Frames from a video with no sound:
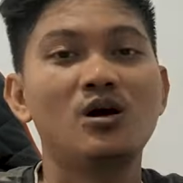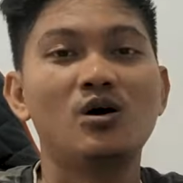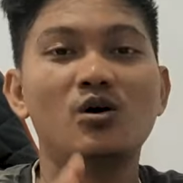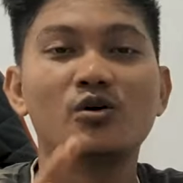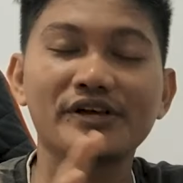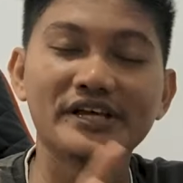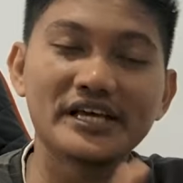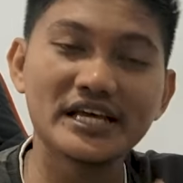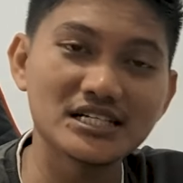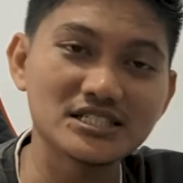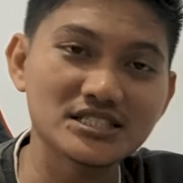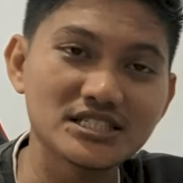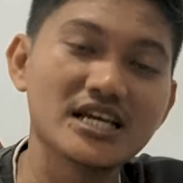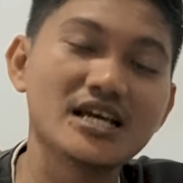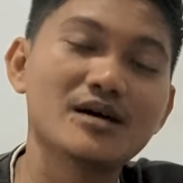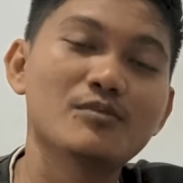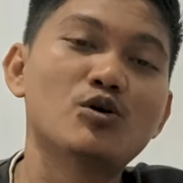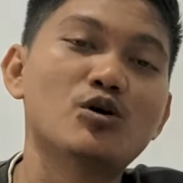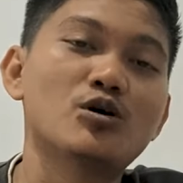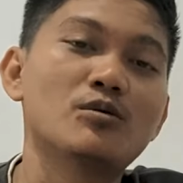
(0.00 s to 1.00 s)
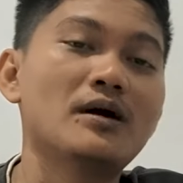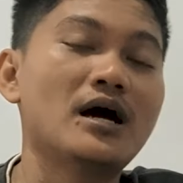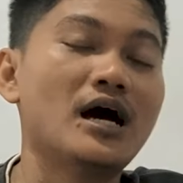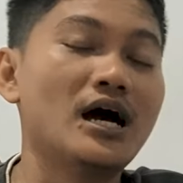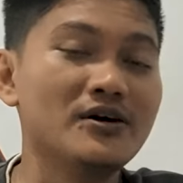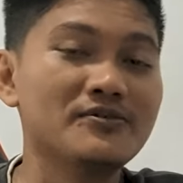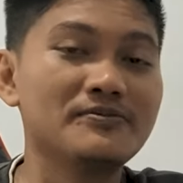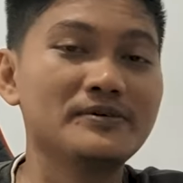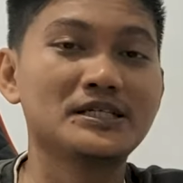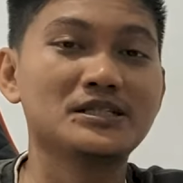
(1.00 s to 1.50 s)
Oke geng, saya mohon
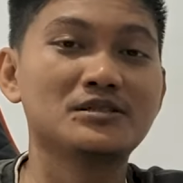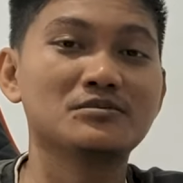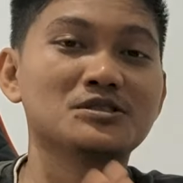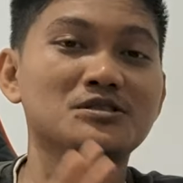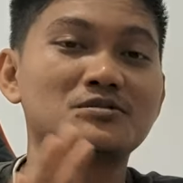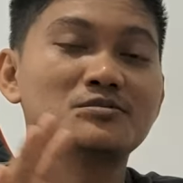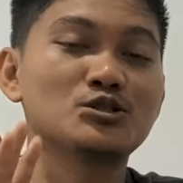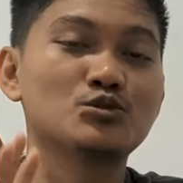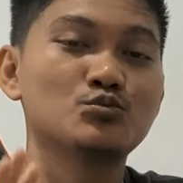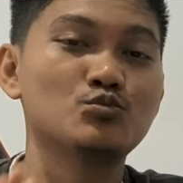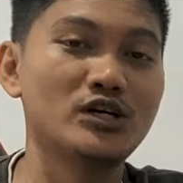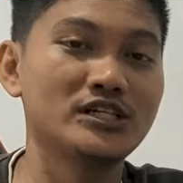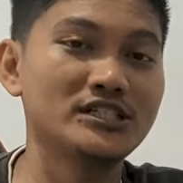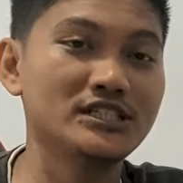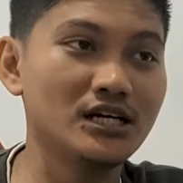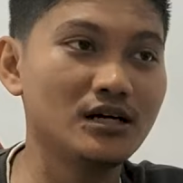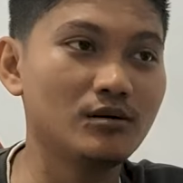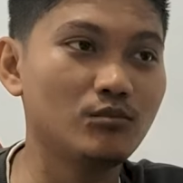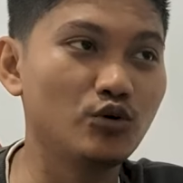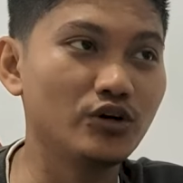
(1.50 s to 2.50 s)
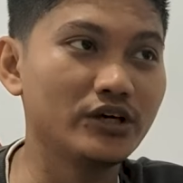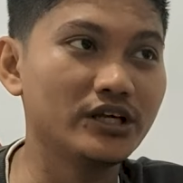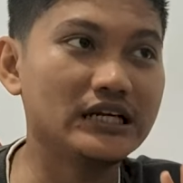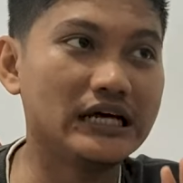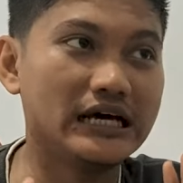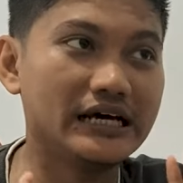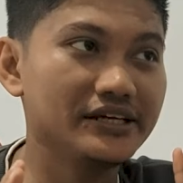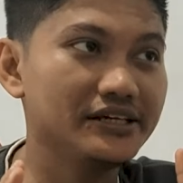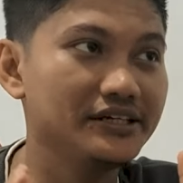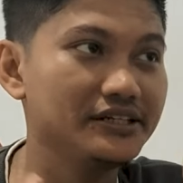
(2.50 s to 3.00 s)
maaf bagi teman-teman semuanya Mungkin
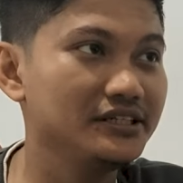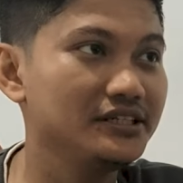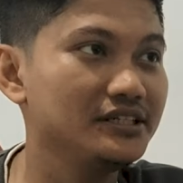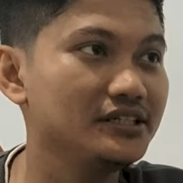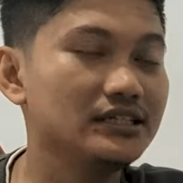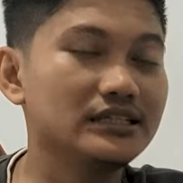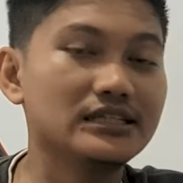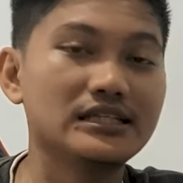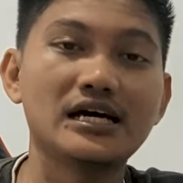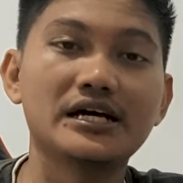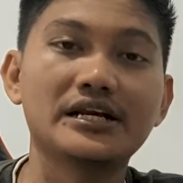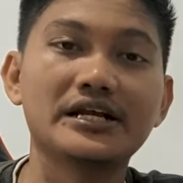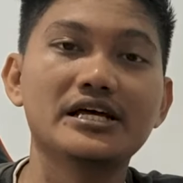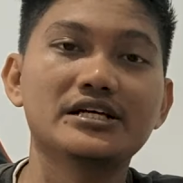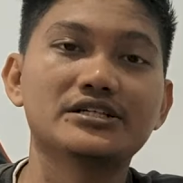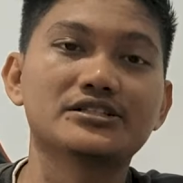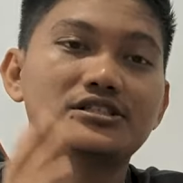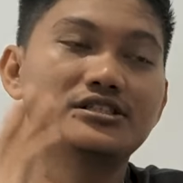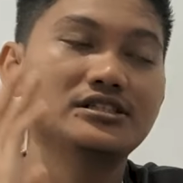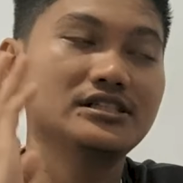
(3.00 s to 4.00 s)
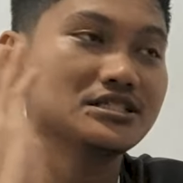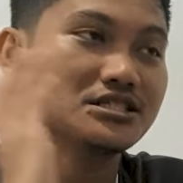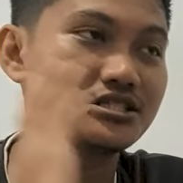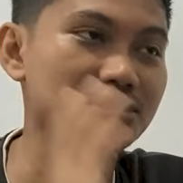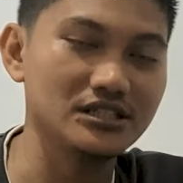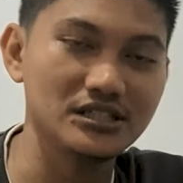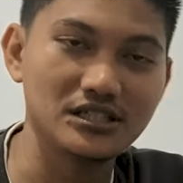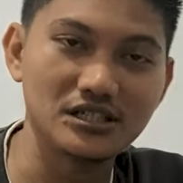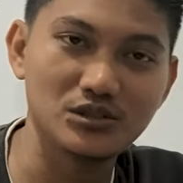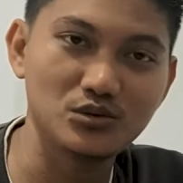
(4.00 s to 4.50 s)
hari ini kita reactionnya
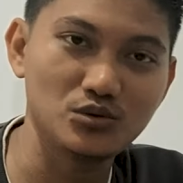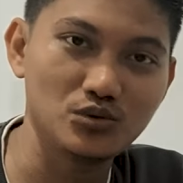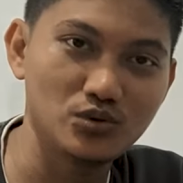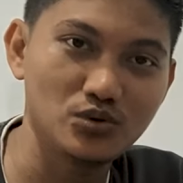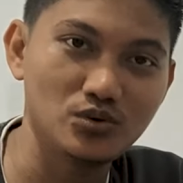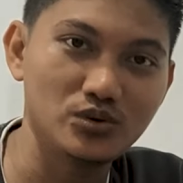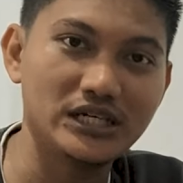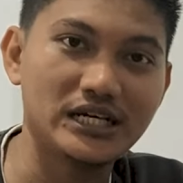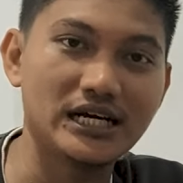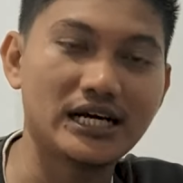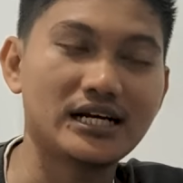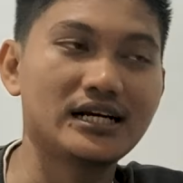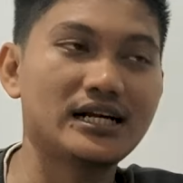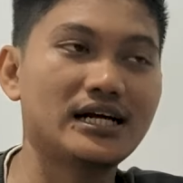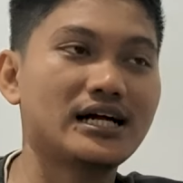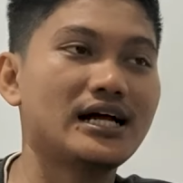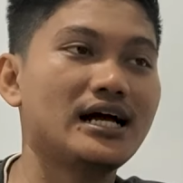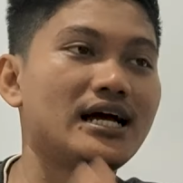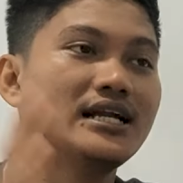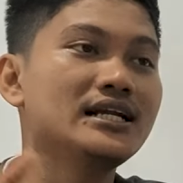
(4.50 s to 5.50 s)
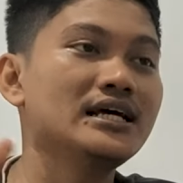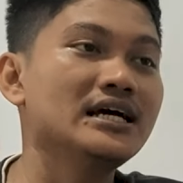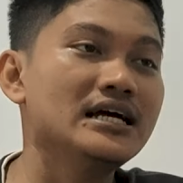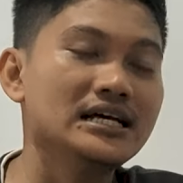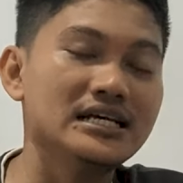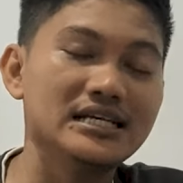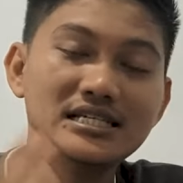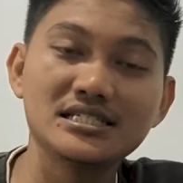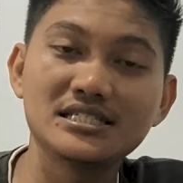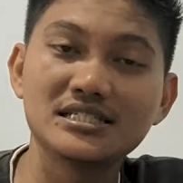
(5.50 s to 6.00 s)
sendiri dulu
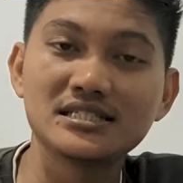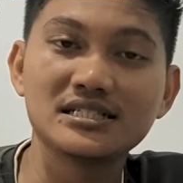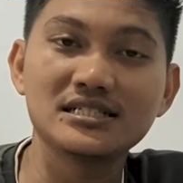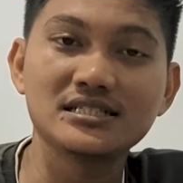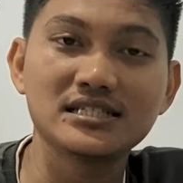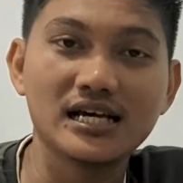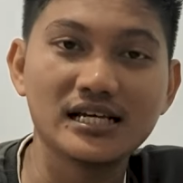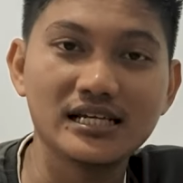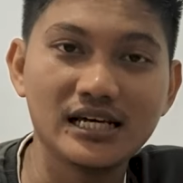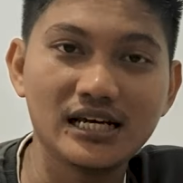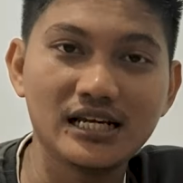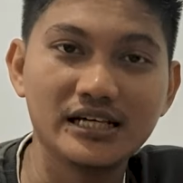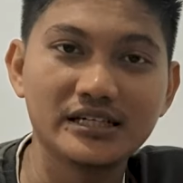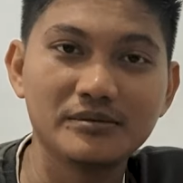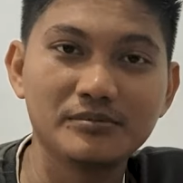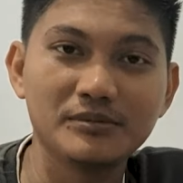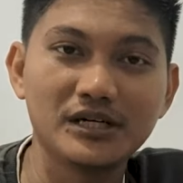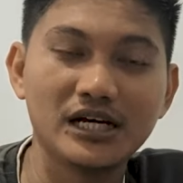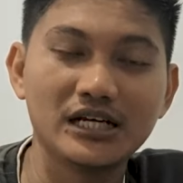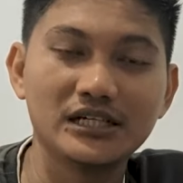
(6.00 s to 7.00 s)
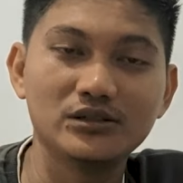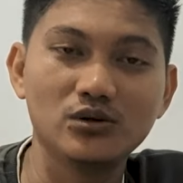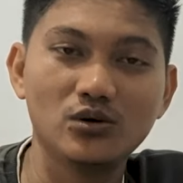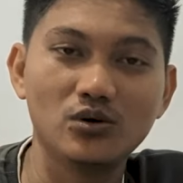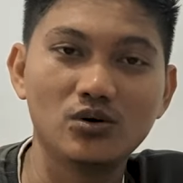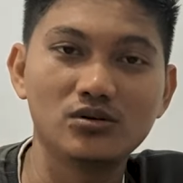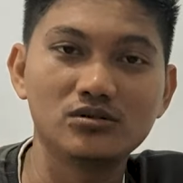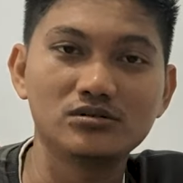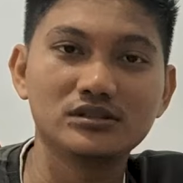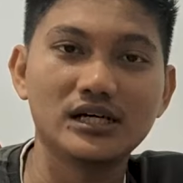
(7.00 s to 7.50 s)
Dikarenakan istri saya lagi
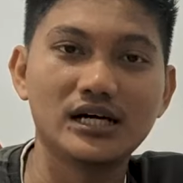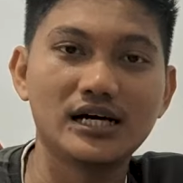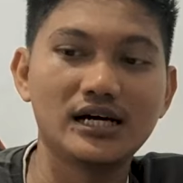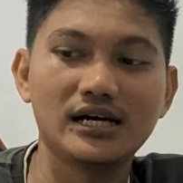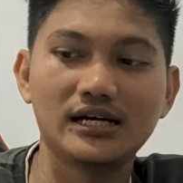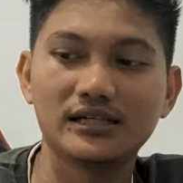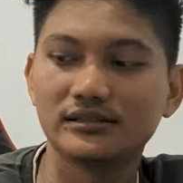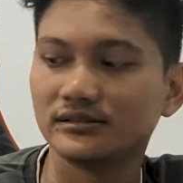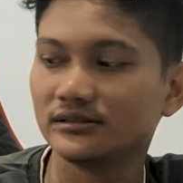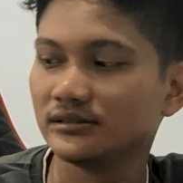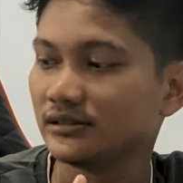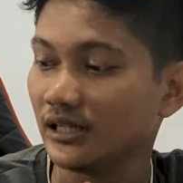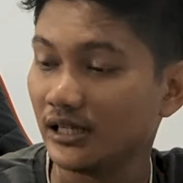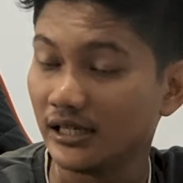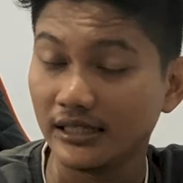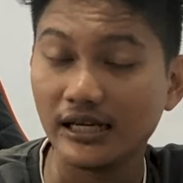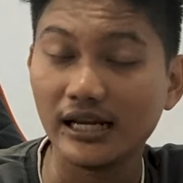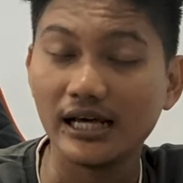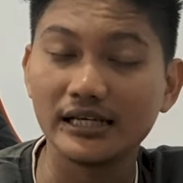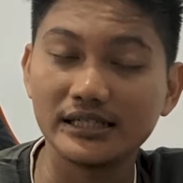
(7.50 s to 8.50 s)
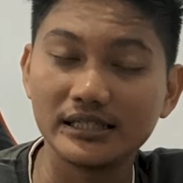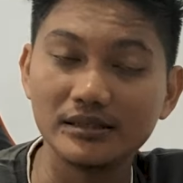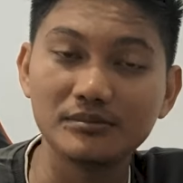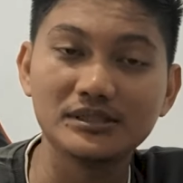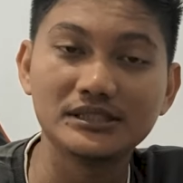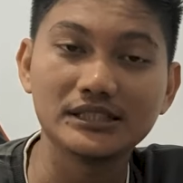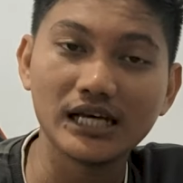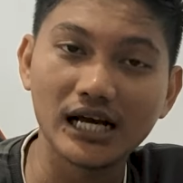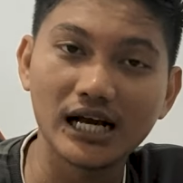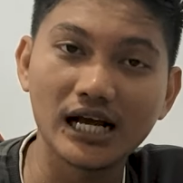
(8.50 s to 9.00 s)
mengandung dan lagi
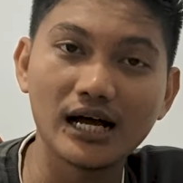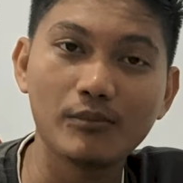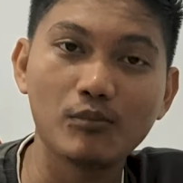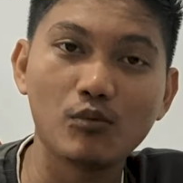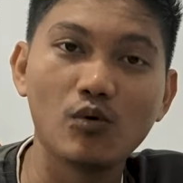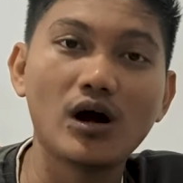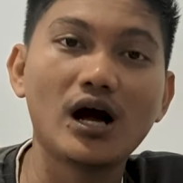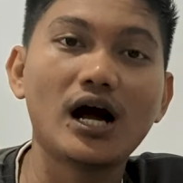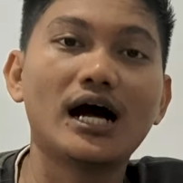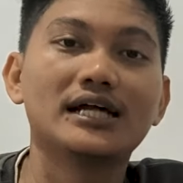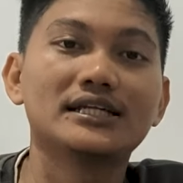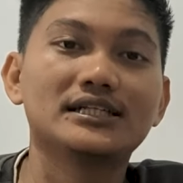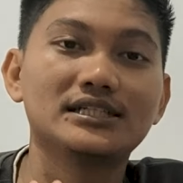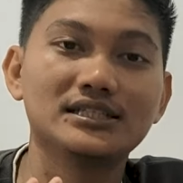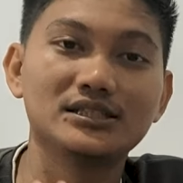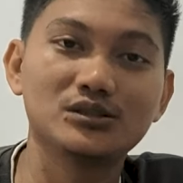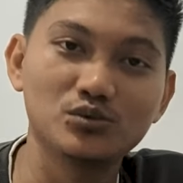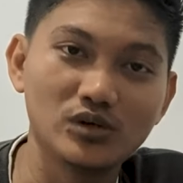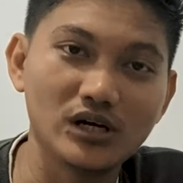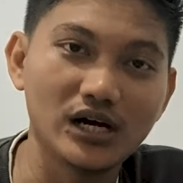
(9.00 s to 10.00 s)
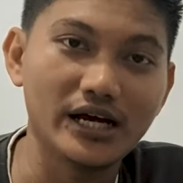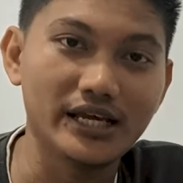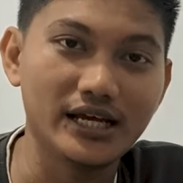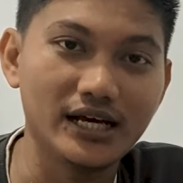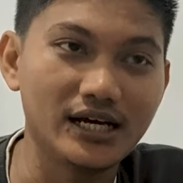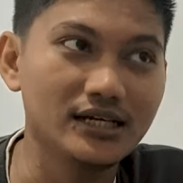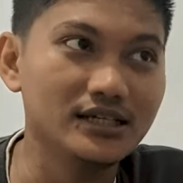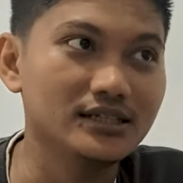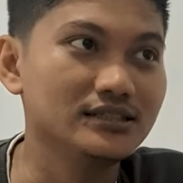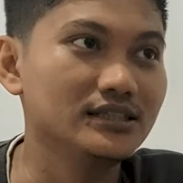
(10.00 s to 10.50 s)
menjaga buah hati juga
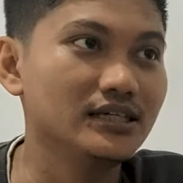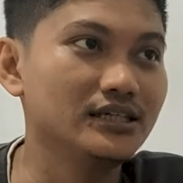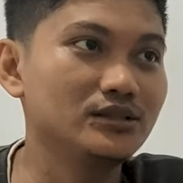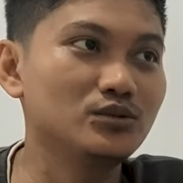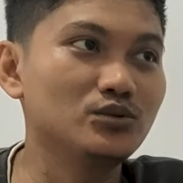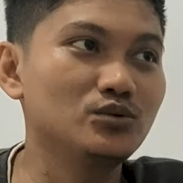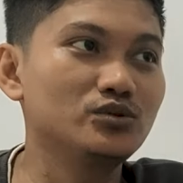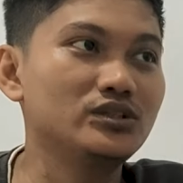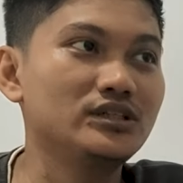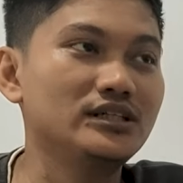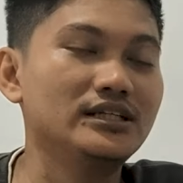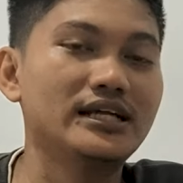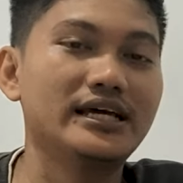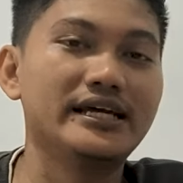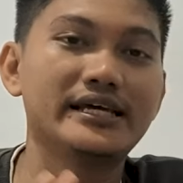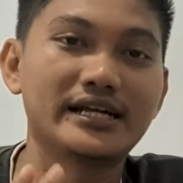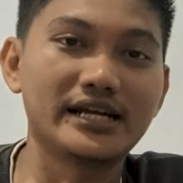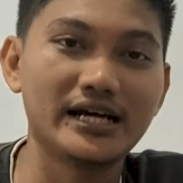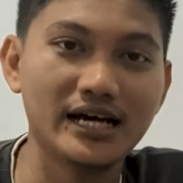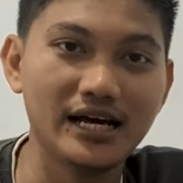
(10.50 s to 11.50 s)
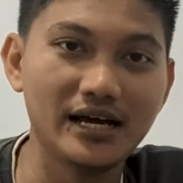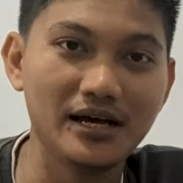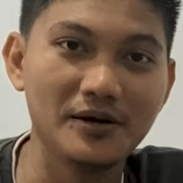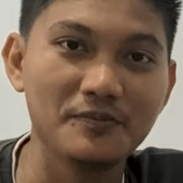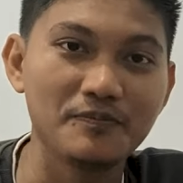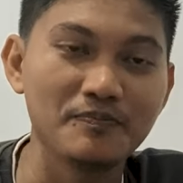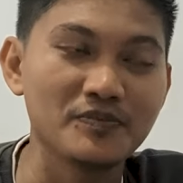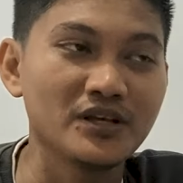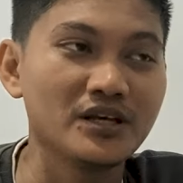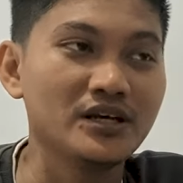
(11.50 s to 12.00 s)
ya Yaitu si Naira